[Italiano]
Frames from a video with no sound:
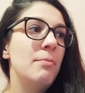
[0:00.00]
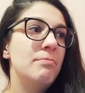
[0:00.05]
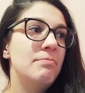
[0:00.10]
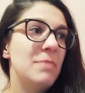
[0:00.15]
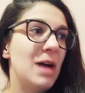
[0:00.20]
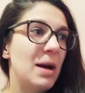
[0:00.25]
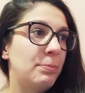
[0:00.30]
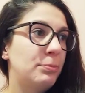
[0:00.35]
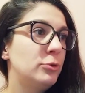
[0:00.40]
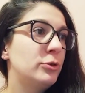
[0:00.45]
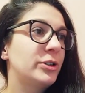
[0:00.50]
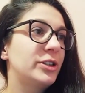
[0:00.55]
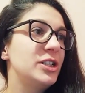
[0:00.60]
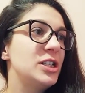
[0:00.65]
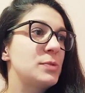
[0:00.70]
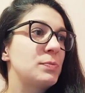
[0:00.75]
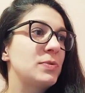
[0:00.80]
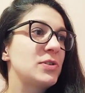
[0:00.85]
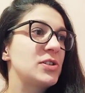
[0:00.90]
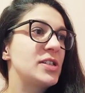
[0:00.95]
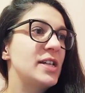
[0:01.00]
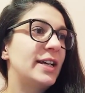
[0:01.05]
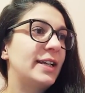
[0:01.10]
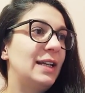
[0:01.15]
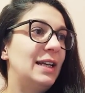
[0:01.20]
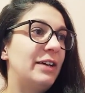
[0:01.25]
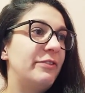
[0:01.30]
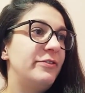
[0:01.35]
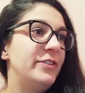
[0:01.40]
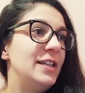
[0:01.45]
Ma pur di
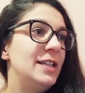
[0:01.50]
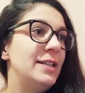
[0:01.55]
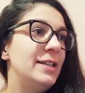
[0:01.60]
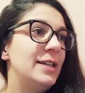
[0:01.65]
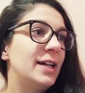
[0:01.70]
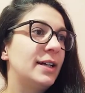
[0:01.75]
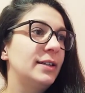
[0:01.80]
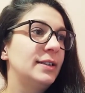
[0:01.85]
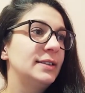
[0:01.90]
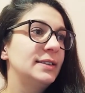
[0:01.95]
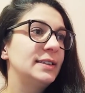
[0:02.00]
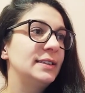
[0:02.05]
sposare la figlia,